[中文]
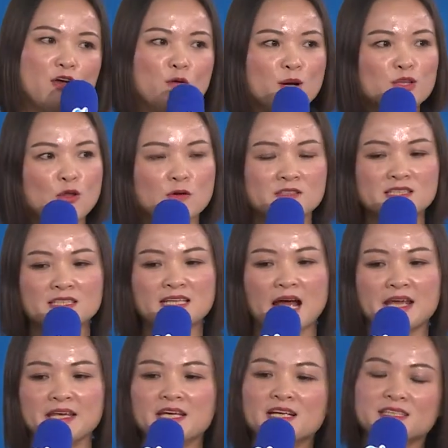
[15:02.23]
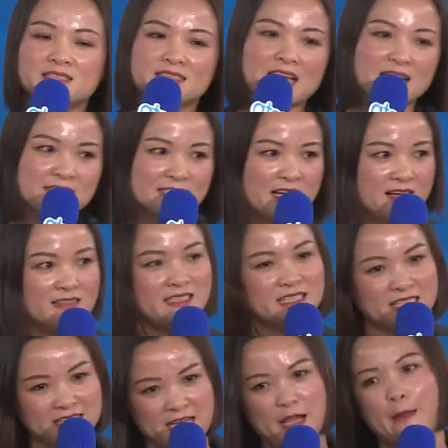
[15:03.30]
我们董事长一个掌声，谢
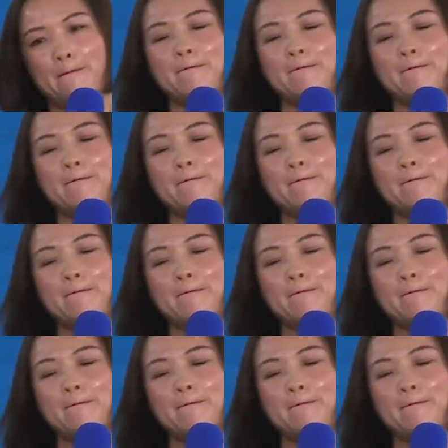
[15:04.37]
谢。